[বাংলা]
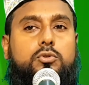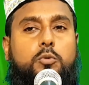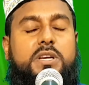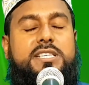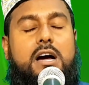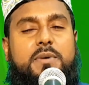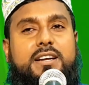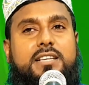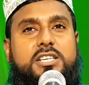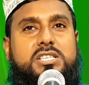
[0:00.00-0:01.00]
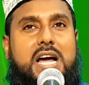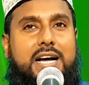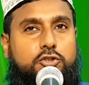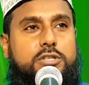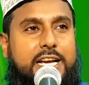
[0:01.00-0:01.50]
তুমি যে আমার কাছে
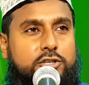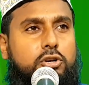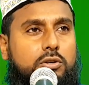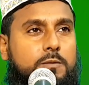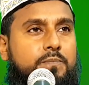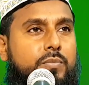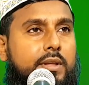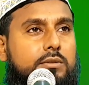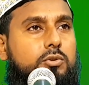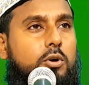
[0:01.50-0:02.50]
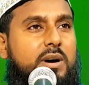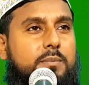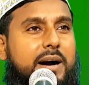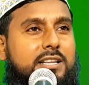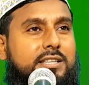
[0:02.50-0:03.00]
সাহায্য চাইছো তোমার
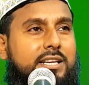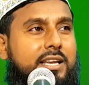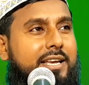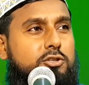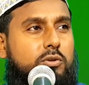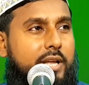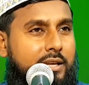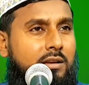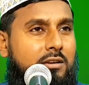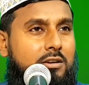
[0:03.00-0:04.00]
বাড়িতে কি কিছু নেই